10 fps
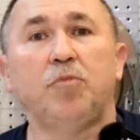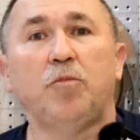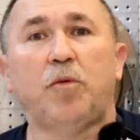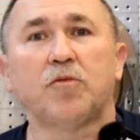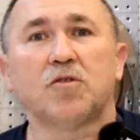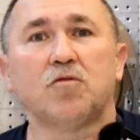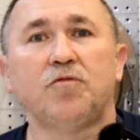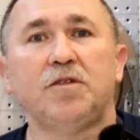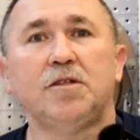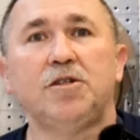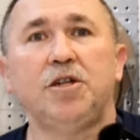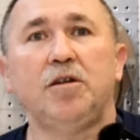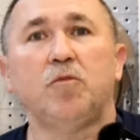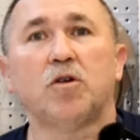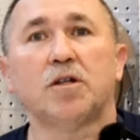bo po prostu fizycznie
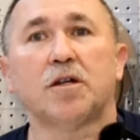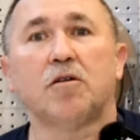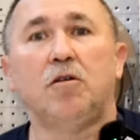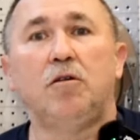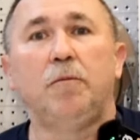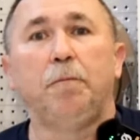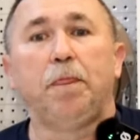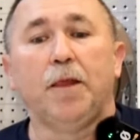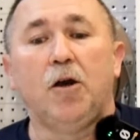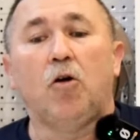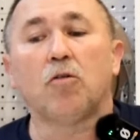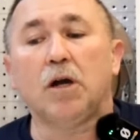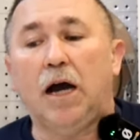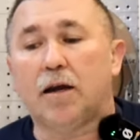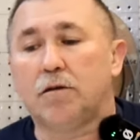nie mogę tego
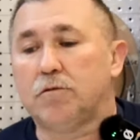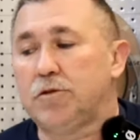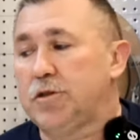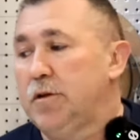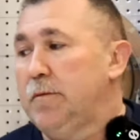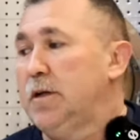ogarnąć.